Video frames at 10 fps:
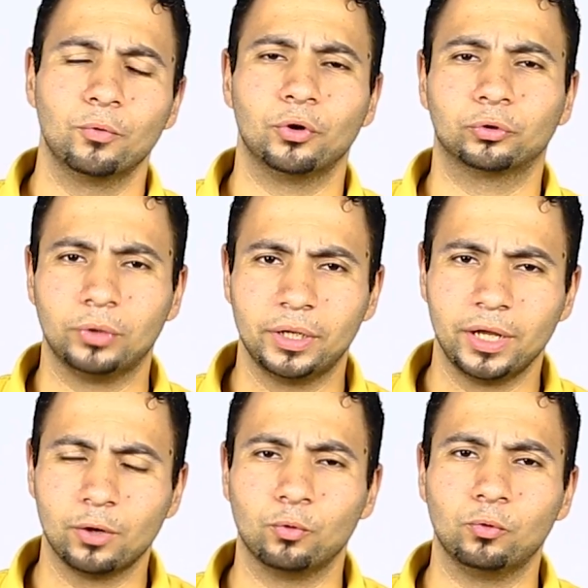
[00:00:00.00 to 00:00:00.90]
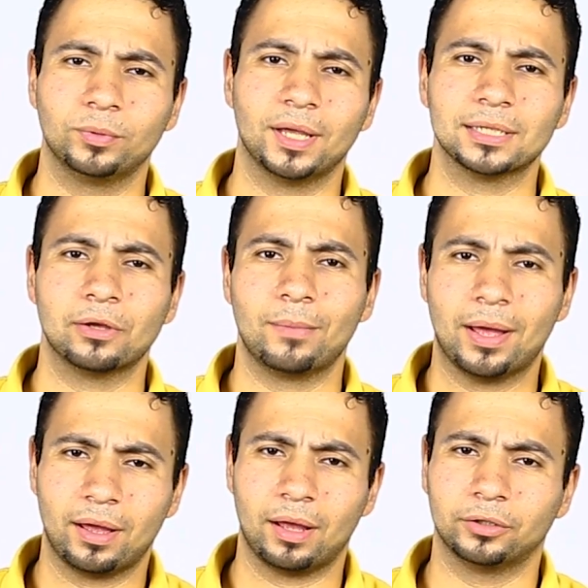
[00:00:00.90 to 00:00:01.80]
ونقعد كلنا ناكل وبتاع سواء
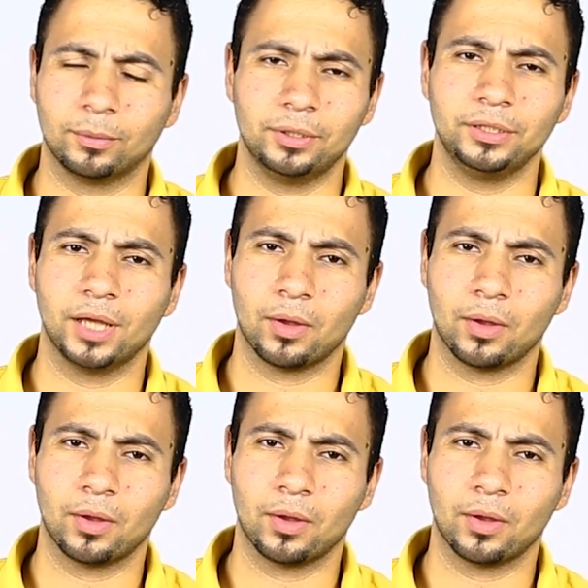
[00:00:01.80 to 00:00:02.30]
بقى على طبليه